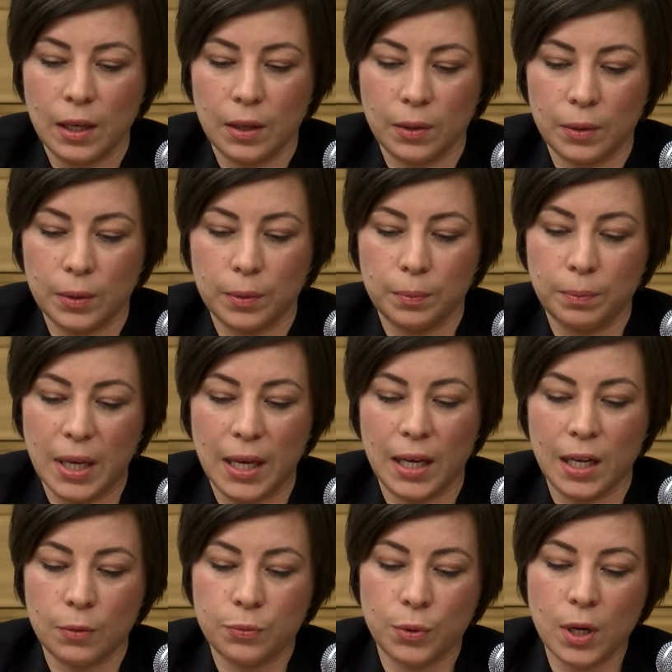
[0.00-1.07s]
la,
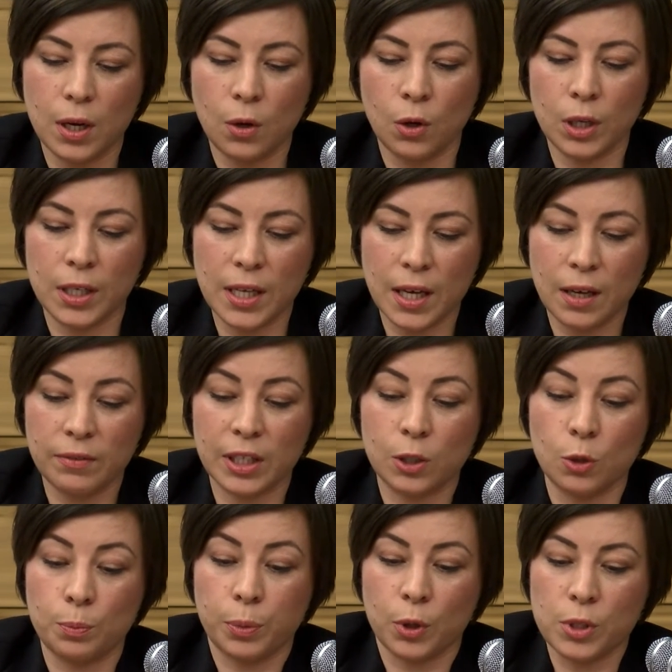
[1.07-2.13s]
ben, fois en lien avec
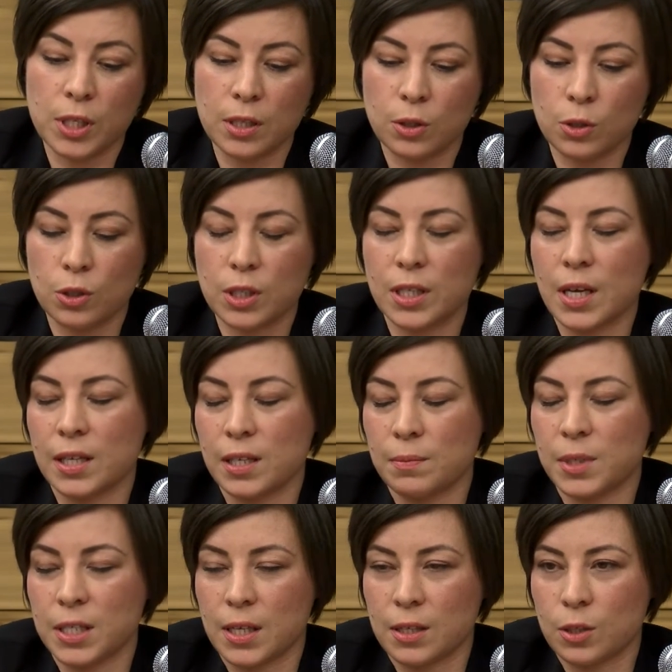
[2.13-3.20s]
le processus
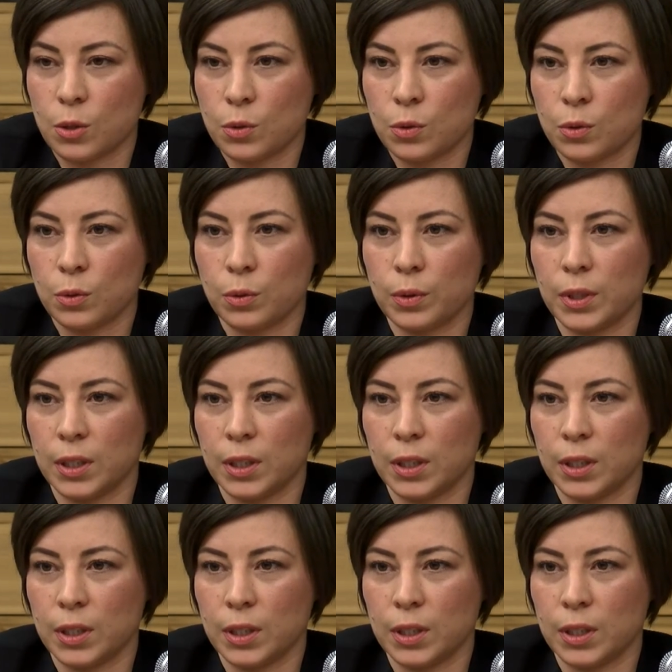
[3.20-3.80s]
d'indemnisation